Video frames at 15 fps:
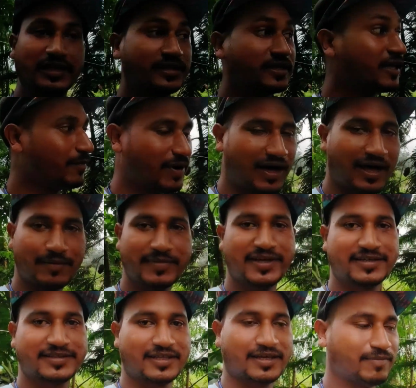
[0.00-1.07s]
चलते हैं बाहर में
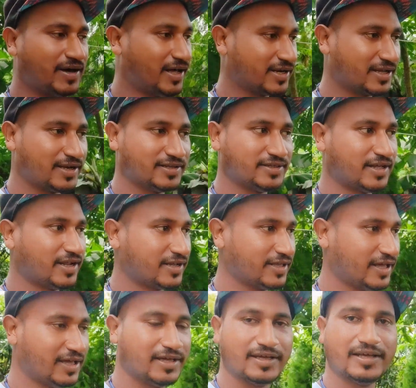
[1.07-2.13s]
देखते हैं बाहर का नज़ारा
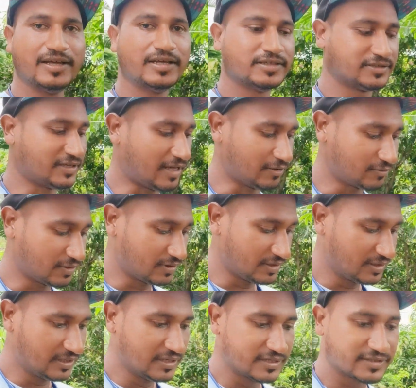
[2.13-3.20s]
क्या है सार
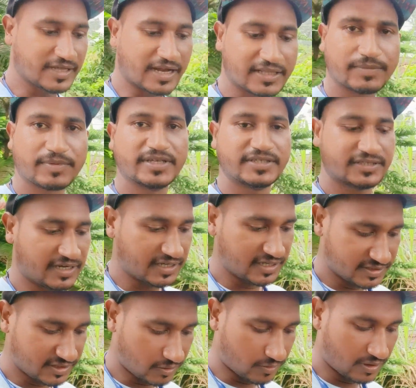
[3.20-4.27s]
सारे तब कीचड़ ही
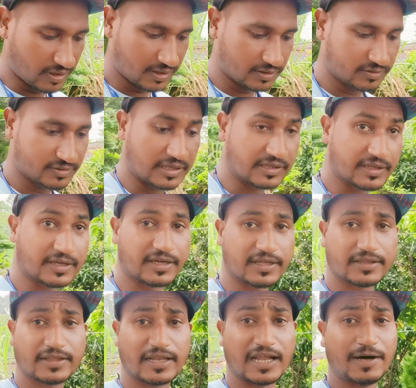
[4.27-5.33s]
कीचड़ होगा तो चलते हैं
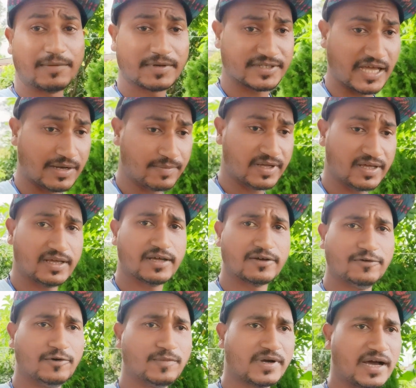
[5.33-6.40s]
तालाब के शहर में
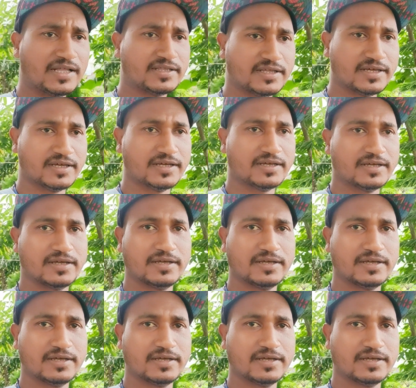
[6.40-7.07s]
घूम के आते हैं